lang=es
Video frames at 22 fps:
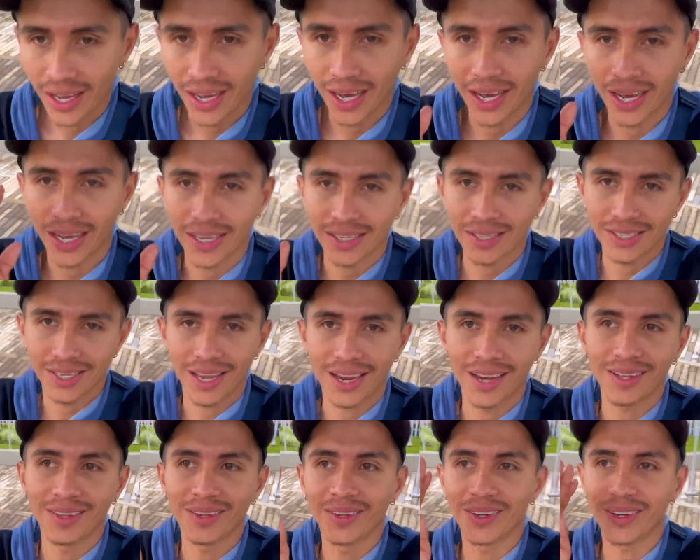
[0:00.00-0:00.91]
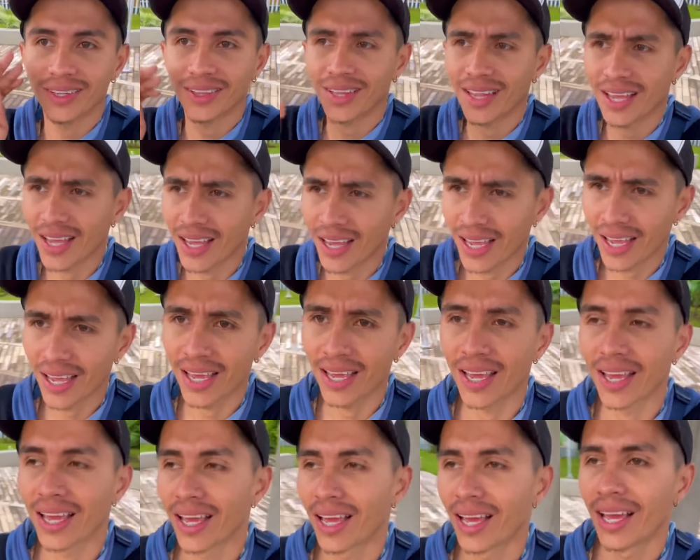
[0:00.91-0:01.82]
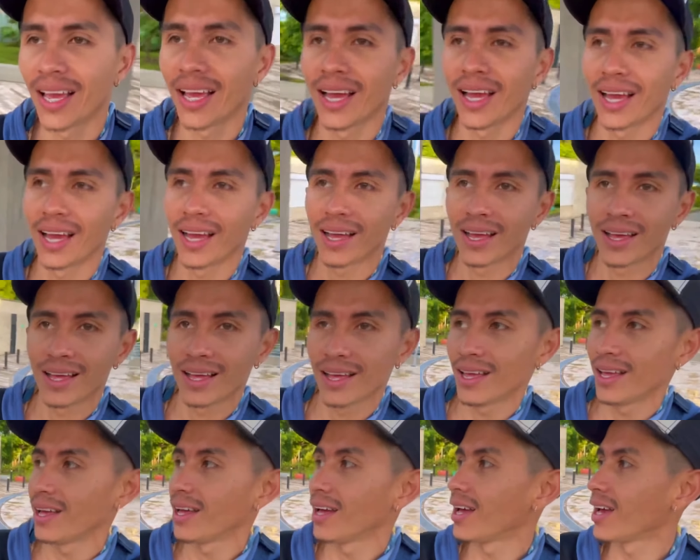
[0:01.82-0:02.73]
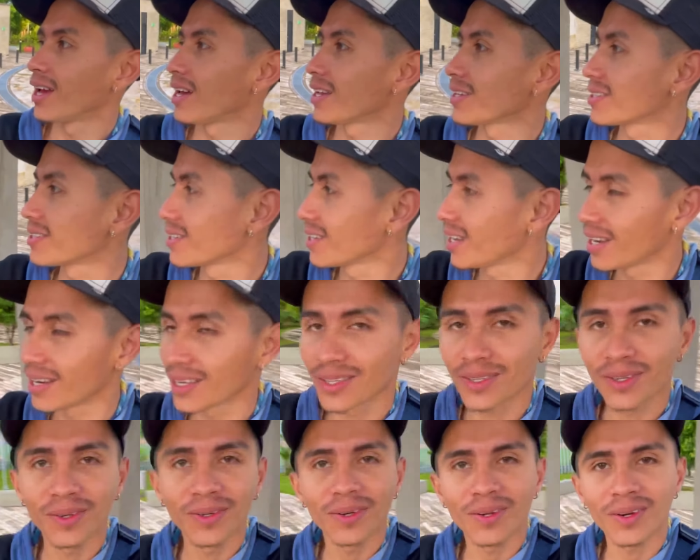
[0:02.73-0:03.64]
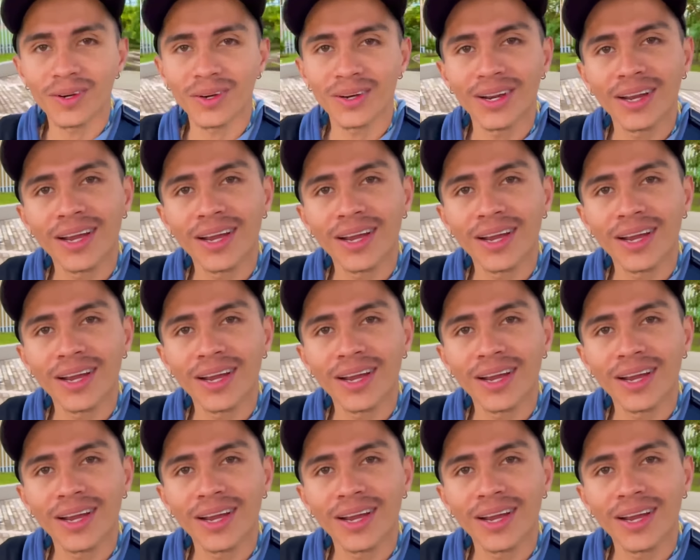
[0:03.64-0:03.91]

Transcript: Hacia el norte, hacia el sur,